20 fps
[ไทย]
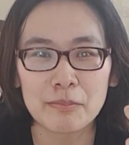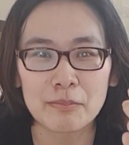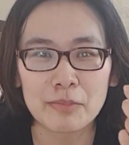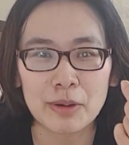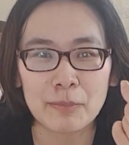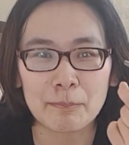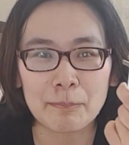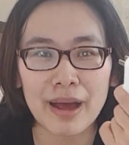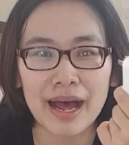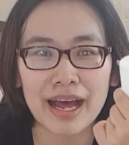มือ
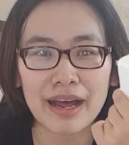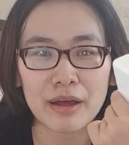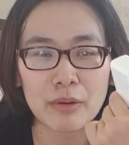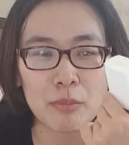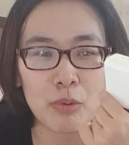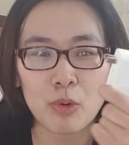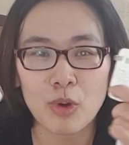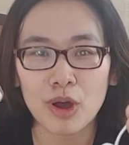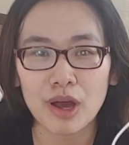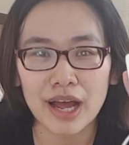นปลั๊ก
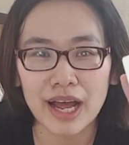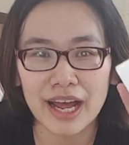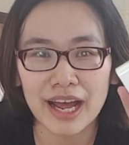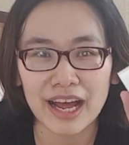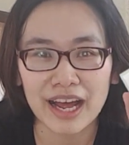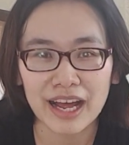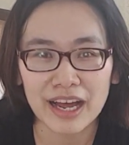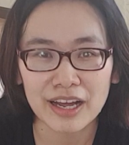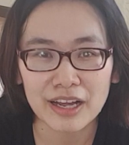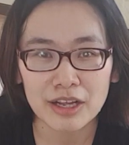พวกอ่า
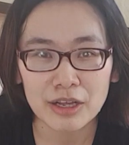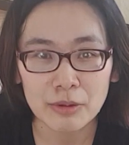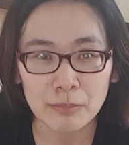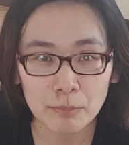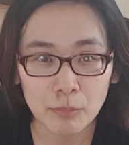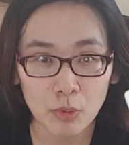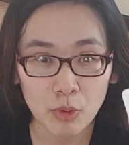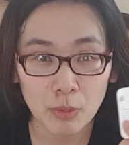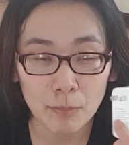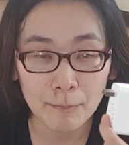
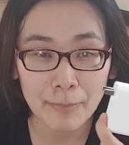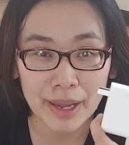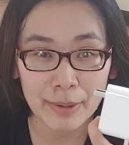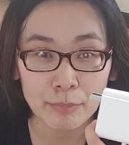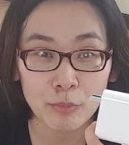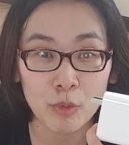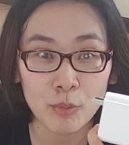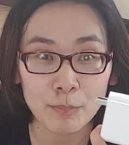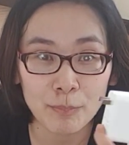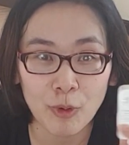โปแมง
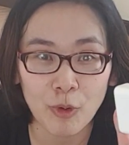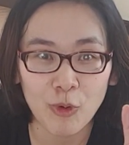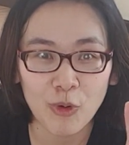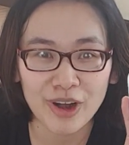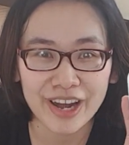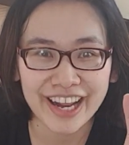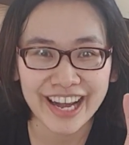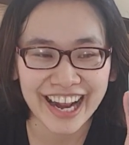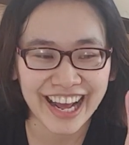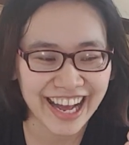กุ้งโป
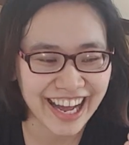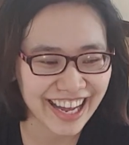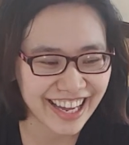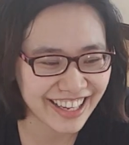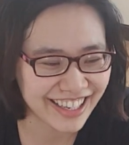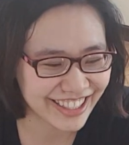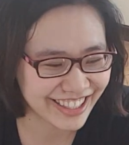เลยนะคะ